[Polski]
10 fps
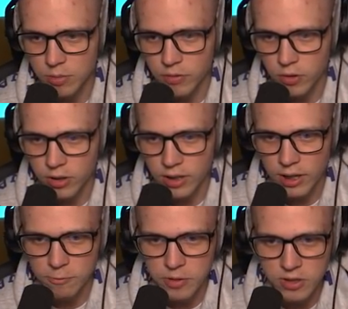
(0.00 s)
powoli
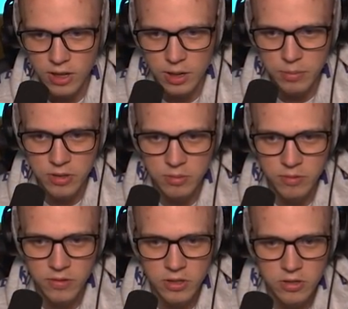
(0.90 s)
na F5 najlepiej, żeby
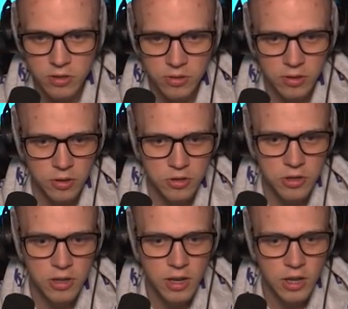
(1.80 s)
widzieć, gdzie on
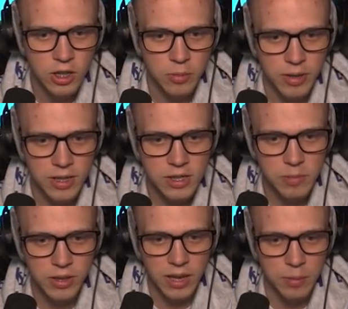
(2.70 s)
chodzi. Dobra, jest
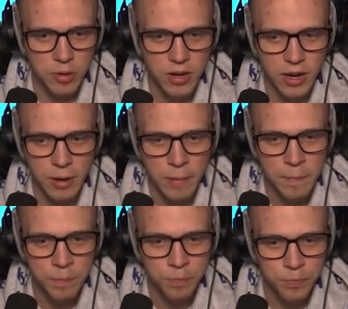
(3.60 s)
sobie tam, okej.
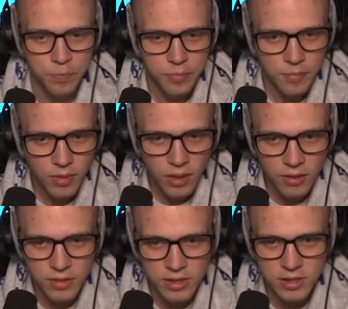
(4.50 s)

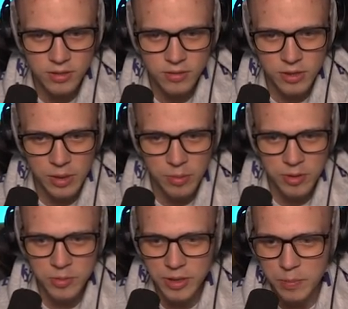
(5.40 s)
Okay. Więc, więc ja po
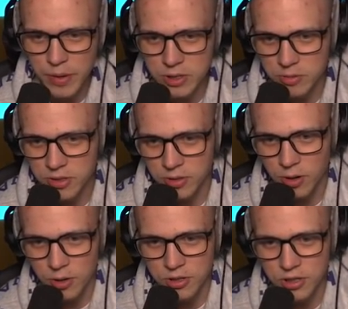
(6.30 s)
prostu będę patrzył, gdzie on
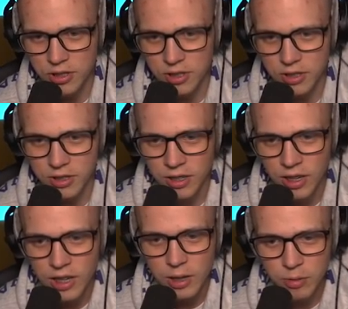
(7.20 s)
chodzi i, i
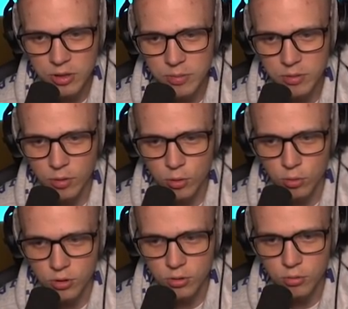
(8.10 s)
po prostu... będę... O
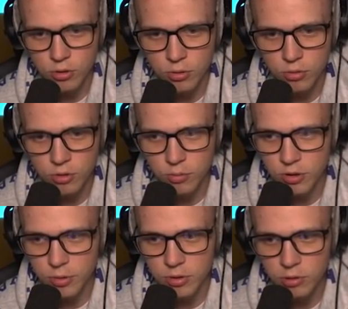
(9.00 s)
kurczę, o kurczę, o kurczę, może mnie tu